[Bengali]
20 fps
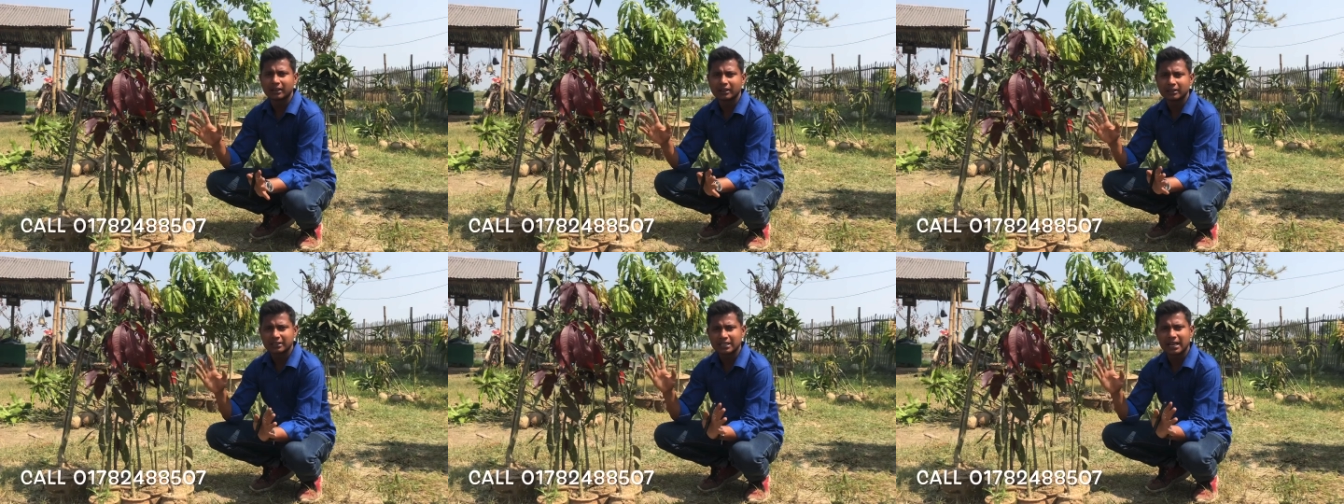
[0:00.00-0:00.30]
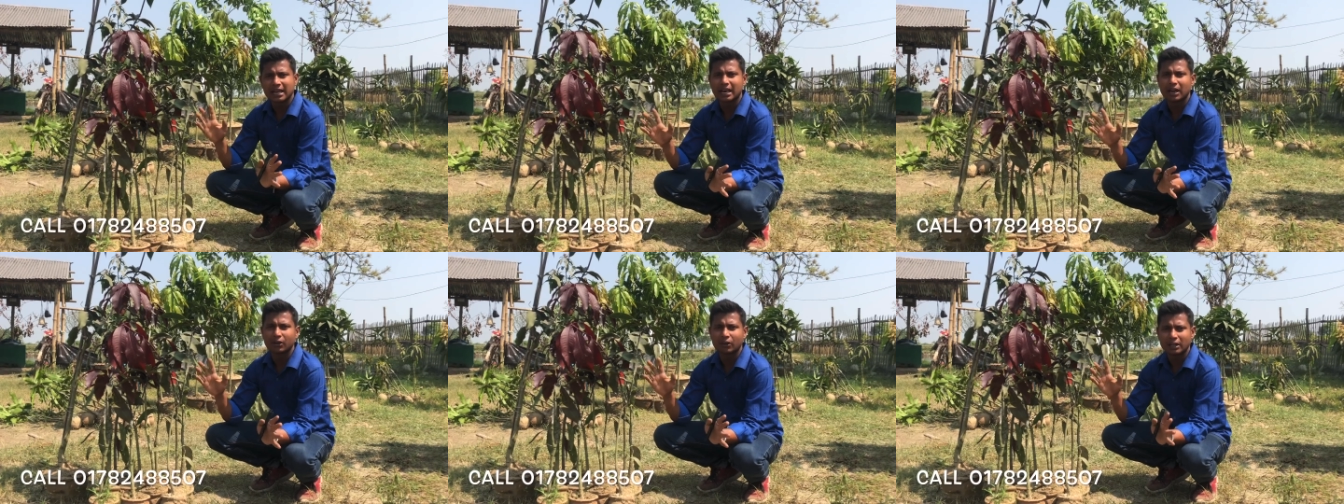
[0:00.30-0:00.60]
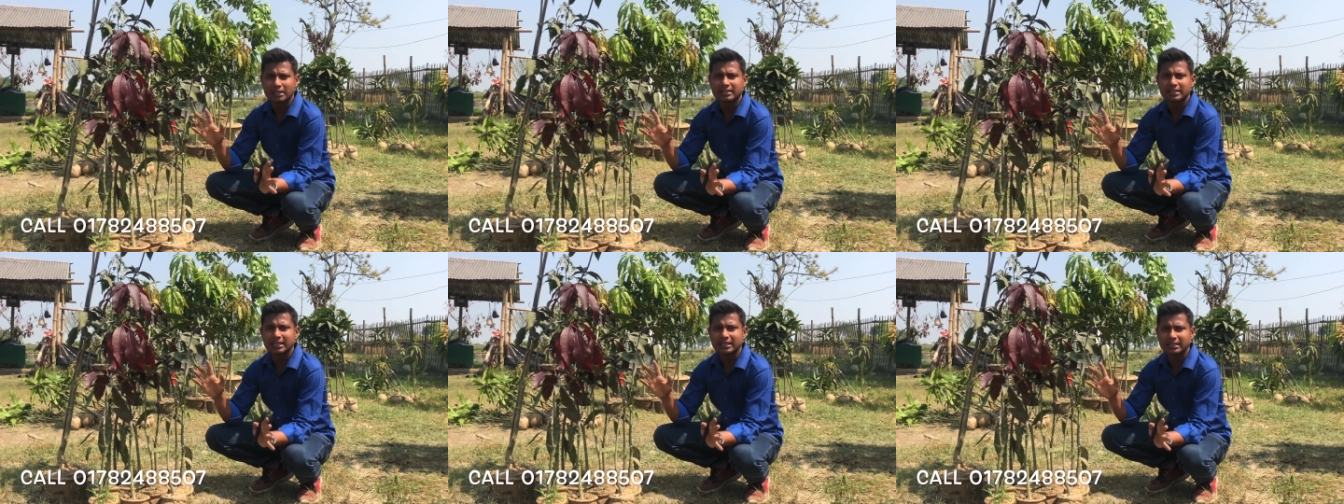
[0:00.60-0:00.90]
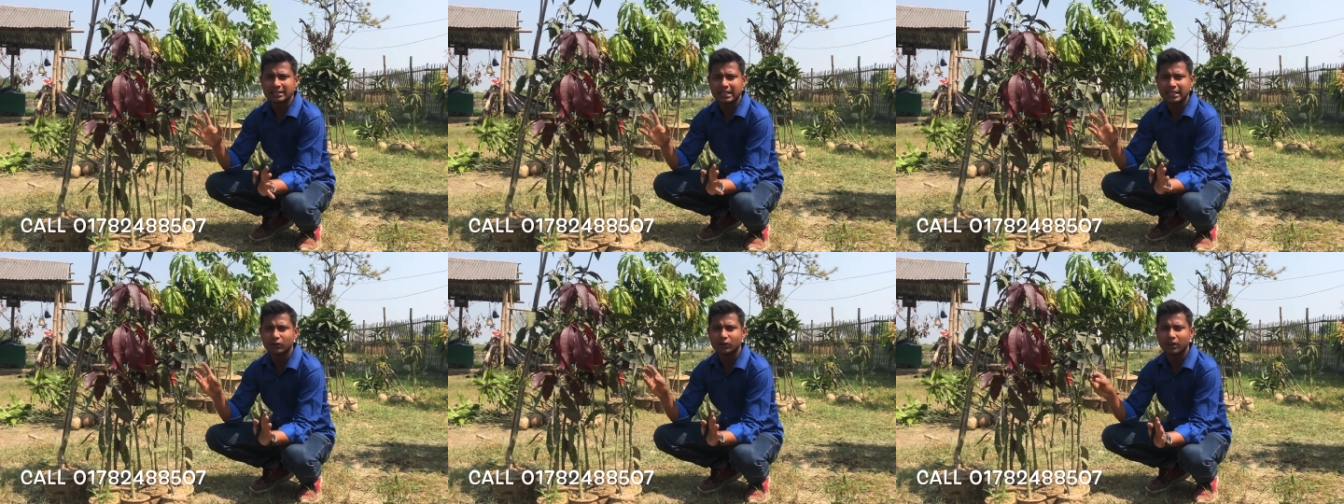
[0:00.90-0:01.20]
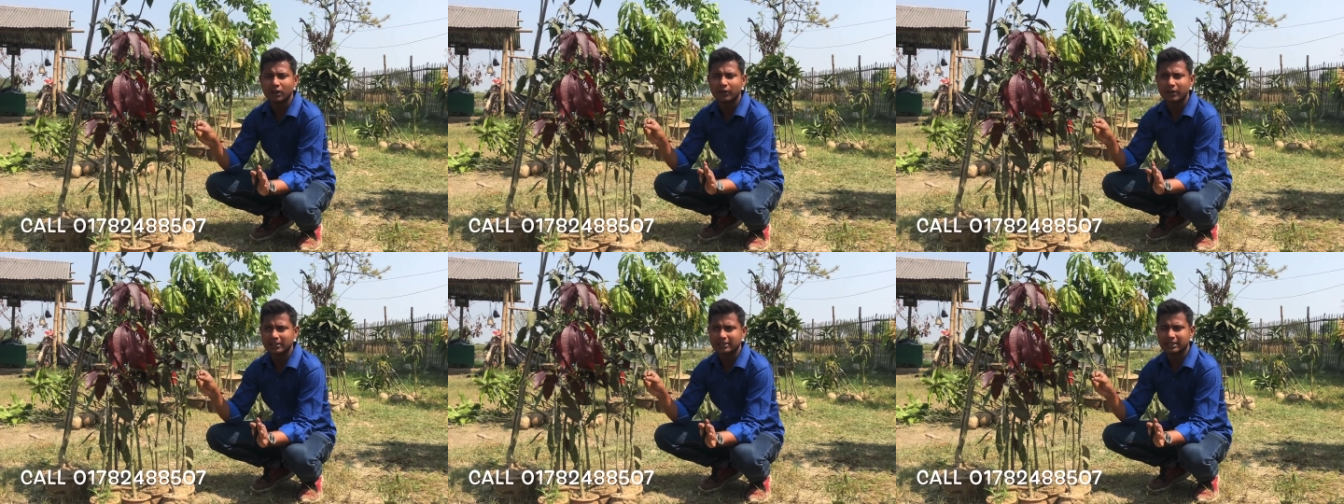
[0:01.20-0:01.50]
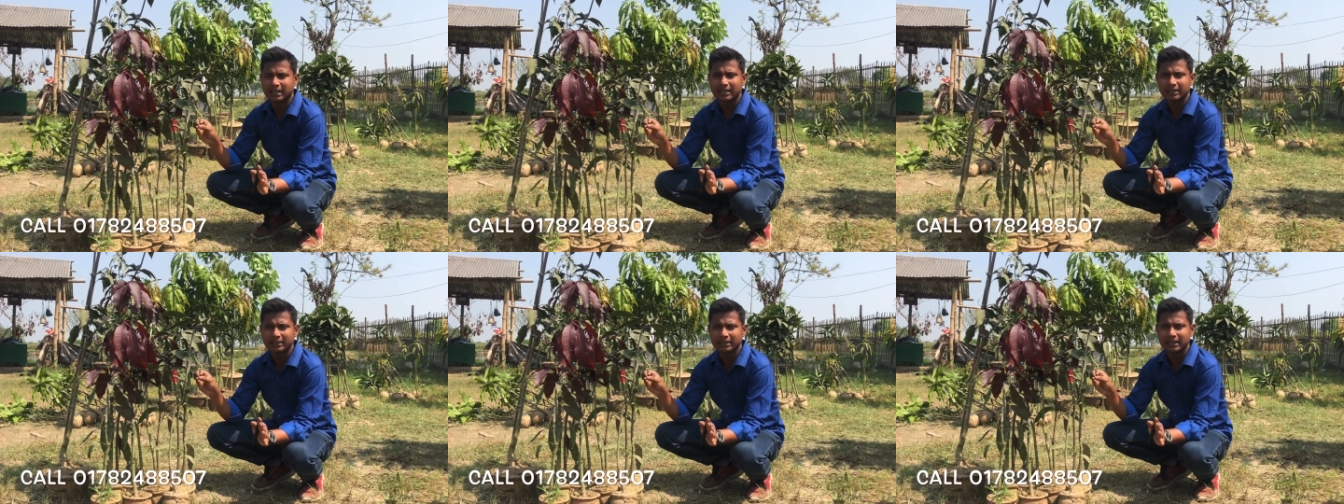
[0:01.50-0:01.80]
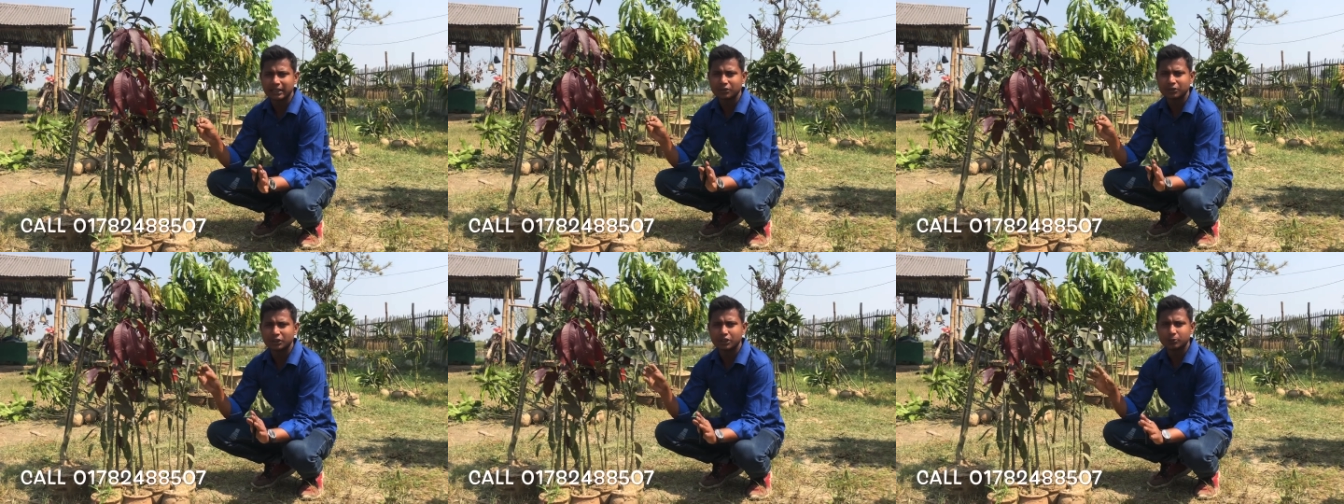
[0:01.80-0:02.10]
চারাও আছে সেগুলোও আছে
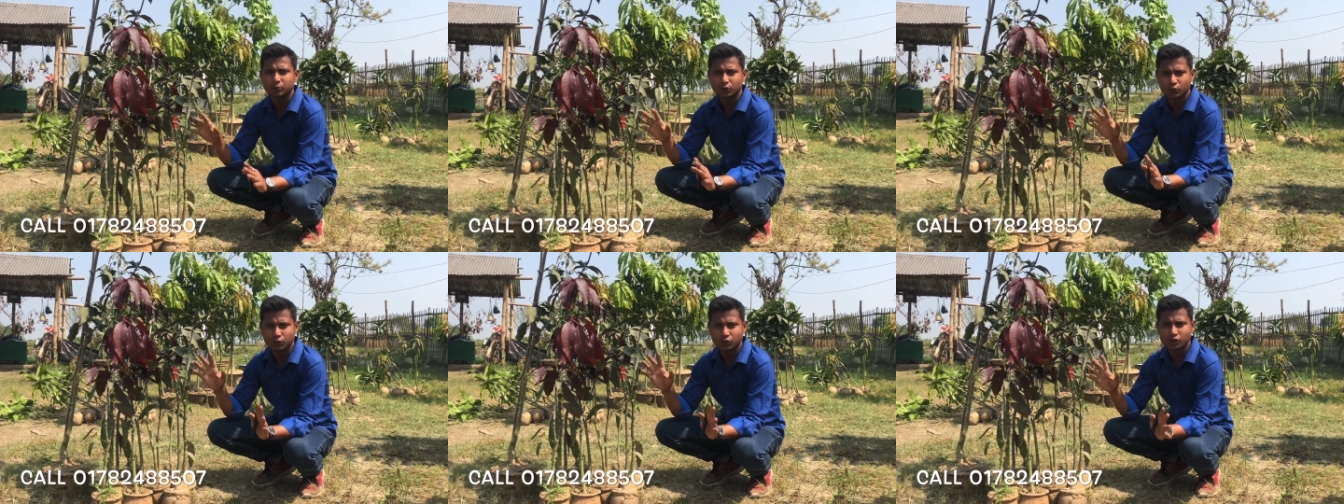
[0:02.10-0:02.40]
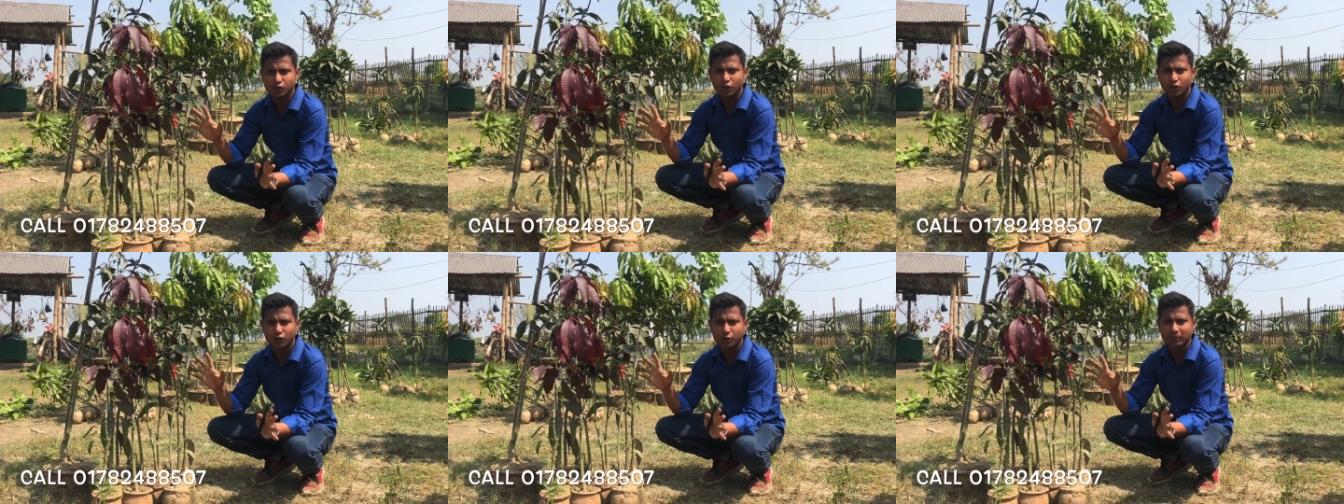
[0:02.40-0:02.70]
কেউ যদি মুকুল সহ